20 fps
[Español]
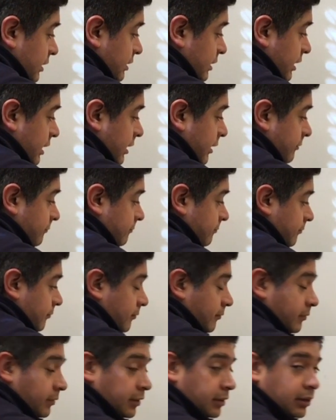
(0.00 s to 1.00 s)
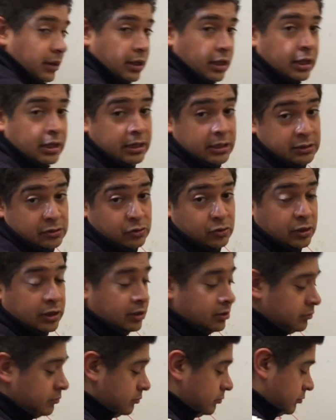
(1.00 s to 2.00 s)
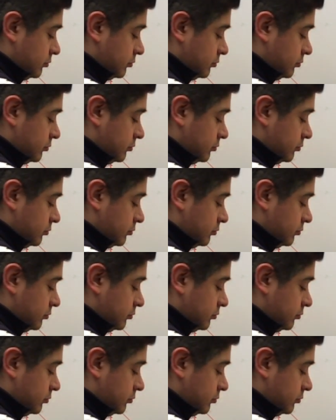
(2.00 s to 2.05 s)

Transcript: sea en el suelo